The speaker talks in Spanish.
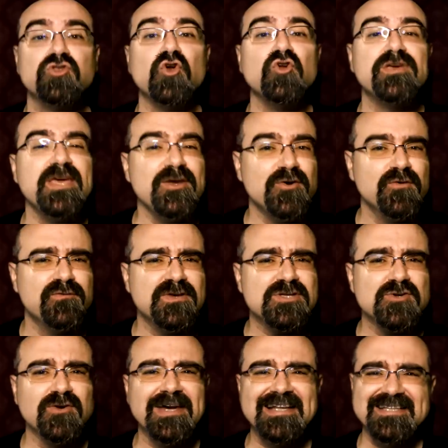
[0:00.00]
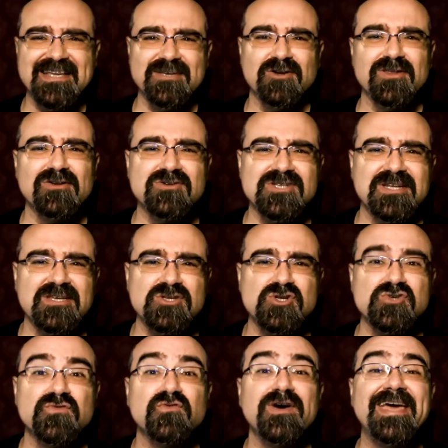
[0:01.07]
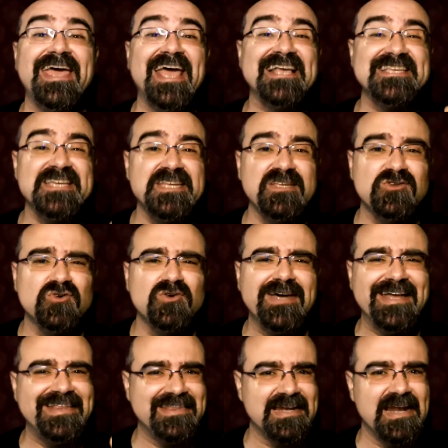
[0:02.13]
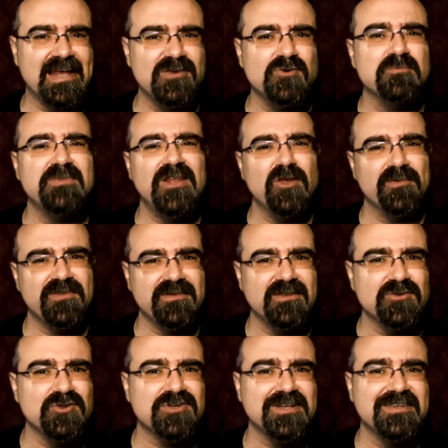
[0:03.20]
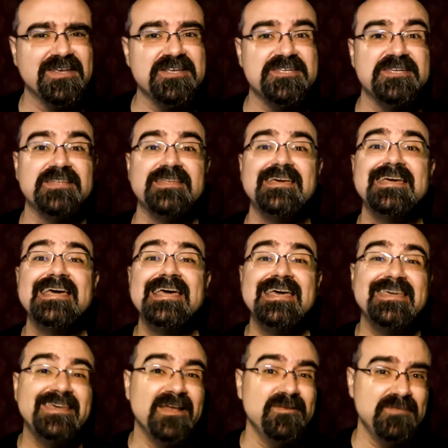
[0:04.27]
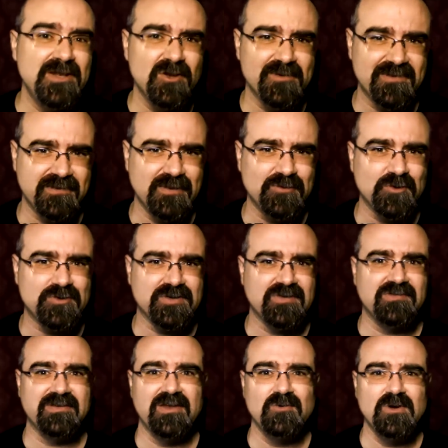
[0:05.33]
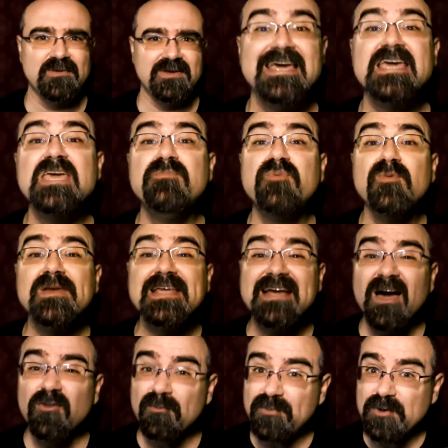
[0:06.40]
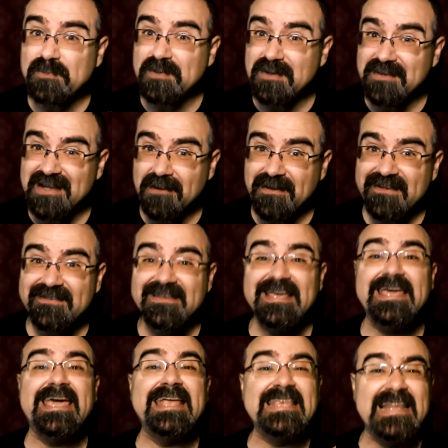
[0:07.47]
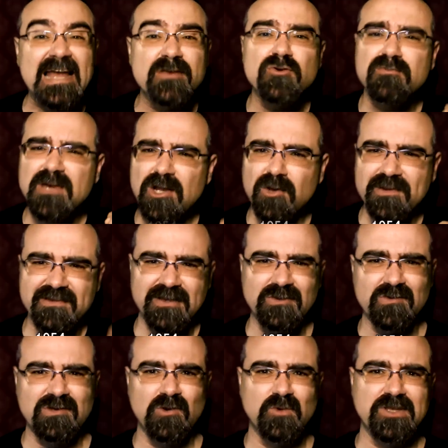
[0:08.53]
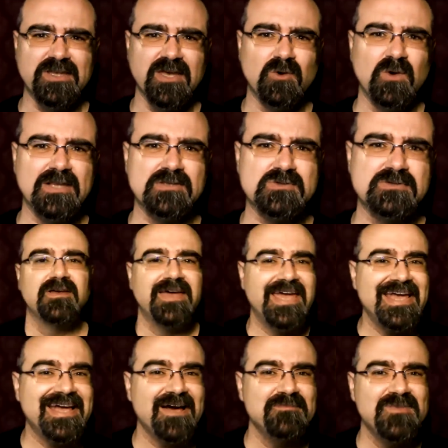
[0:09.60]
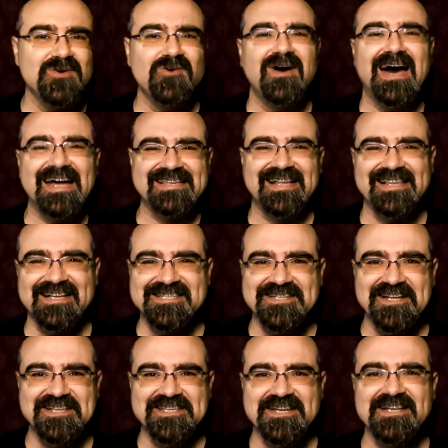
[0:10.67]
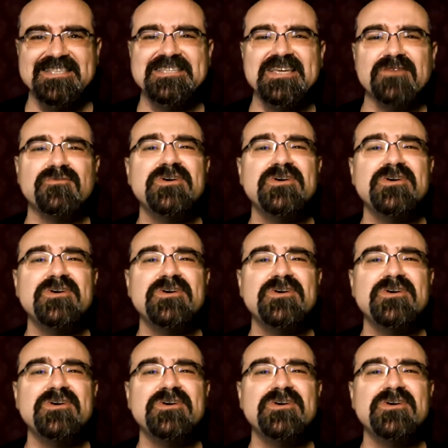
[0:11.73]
Tolkien confesó que El Señor de los Anillos fue escrito entre el año 1937 y el 1939, y publicado por primera vez en el año 1954. En cambio, Nacha ya fue